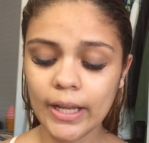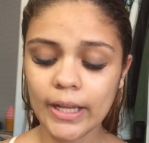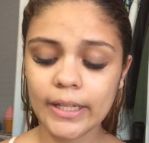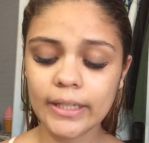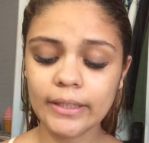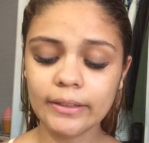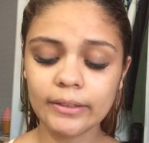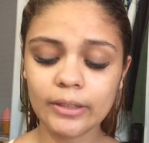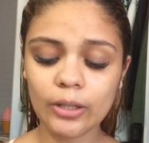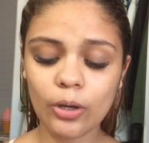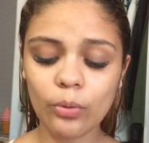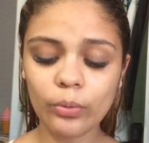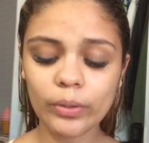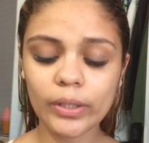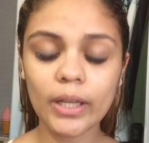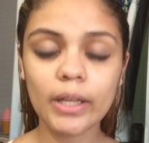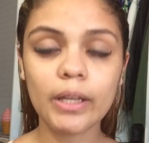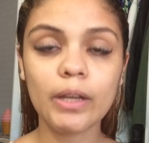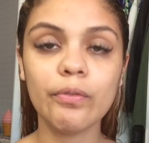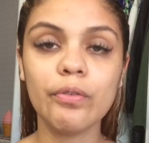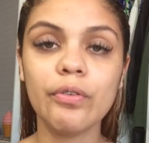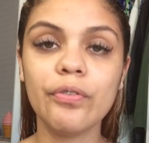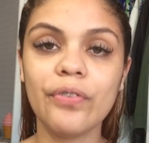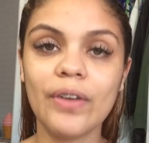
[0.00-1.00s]
Então o que
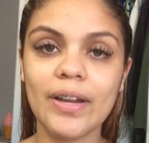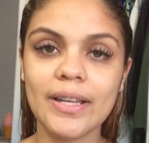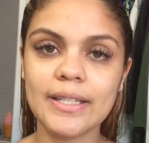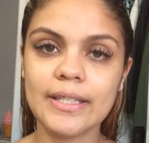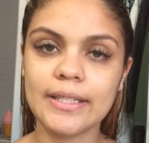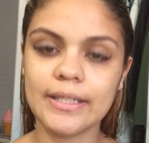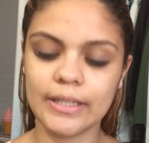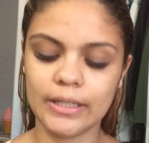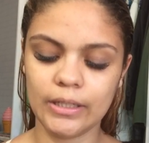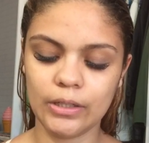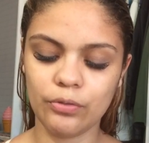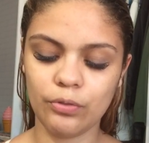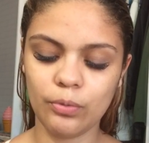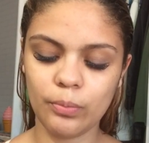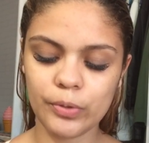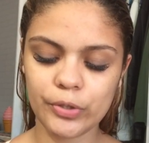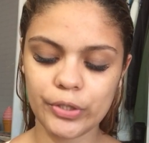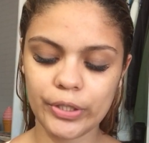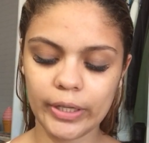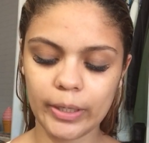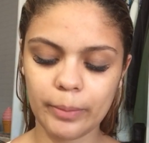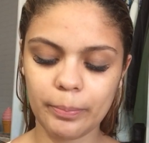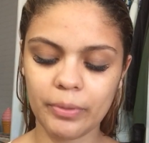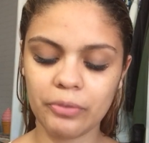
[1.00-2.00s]
que eu vou fazer? Eu vou
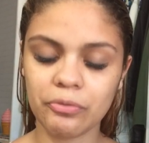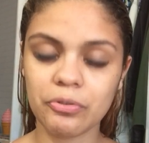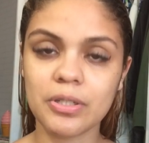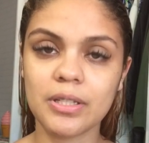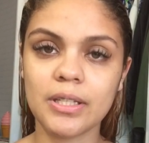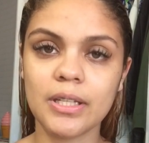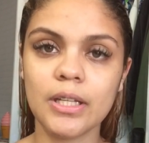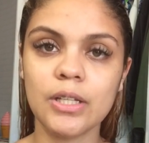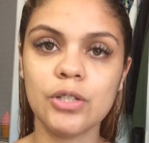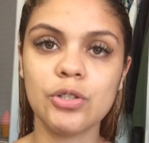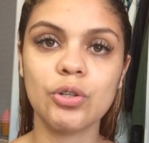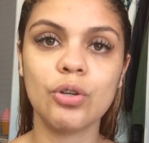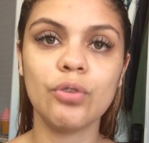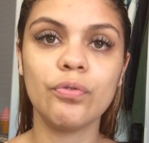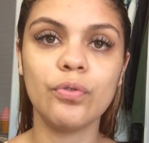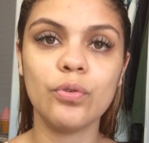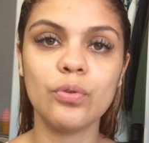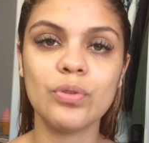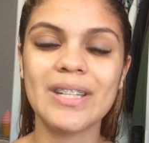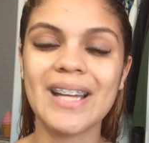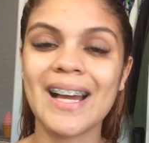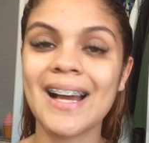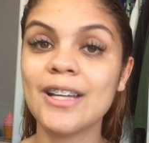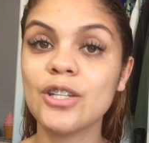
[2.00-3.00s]
mostrar aqui pra vocês que eu
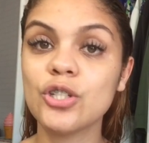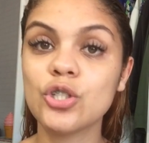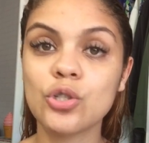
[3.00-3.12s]
vou usar